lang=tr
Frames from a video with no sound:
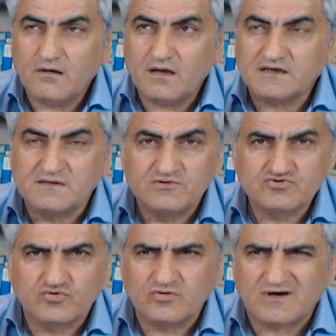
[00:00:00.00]
Ekim'in
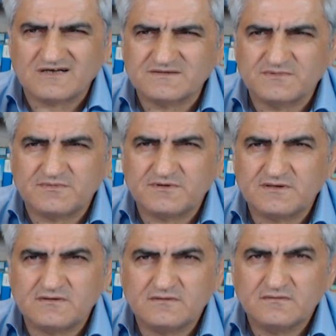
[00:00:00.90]
sonu Kasım
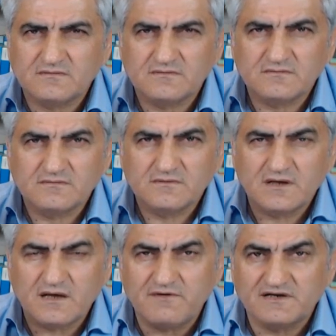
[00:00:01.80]
gibiydi.
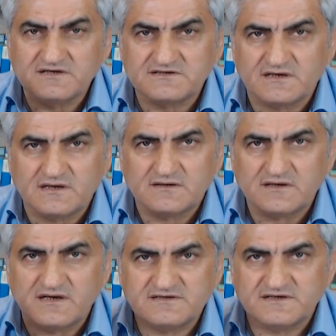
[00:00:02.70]
Evvelki sene
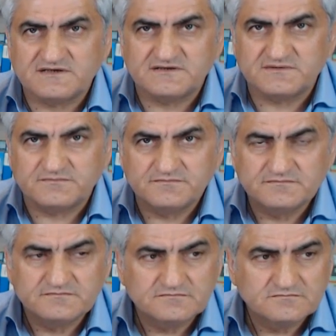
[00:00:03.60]
denize girdim
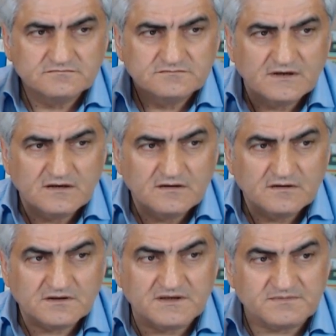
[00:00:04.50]

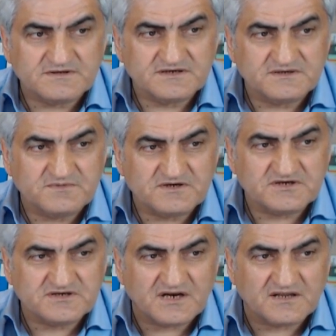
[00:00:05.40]
kimse girmeye
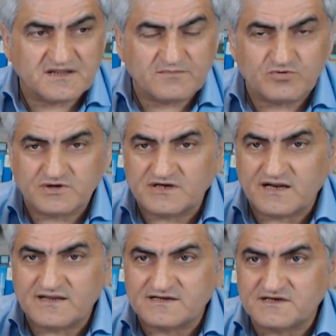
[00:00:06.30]
cesaret edemiyor.
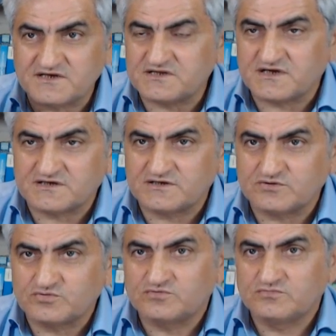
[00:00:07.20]
Girenler de iki dakika
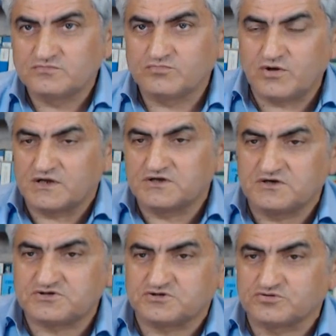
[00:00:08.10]
böyle
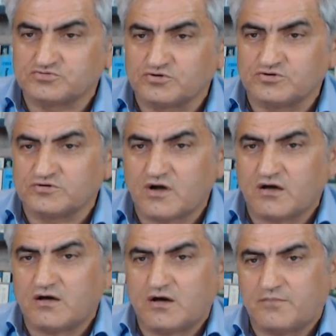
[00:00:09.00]
giriyor çıkıyor donuyor.
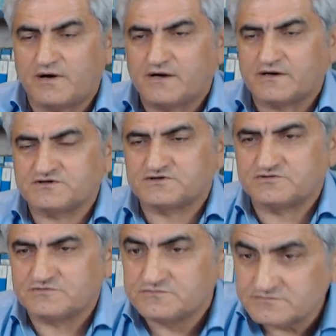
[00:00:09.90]
Vaa bağırarak çıkıyor.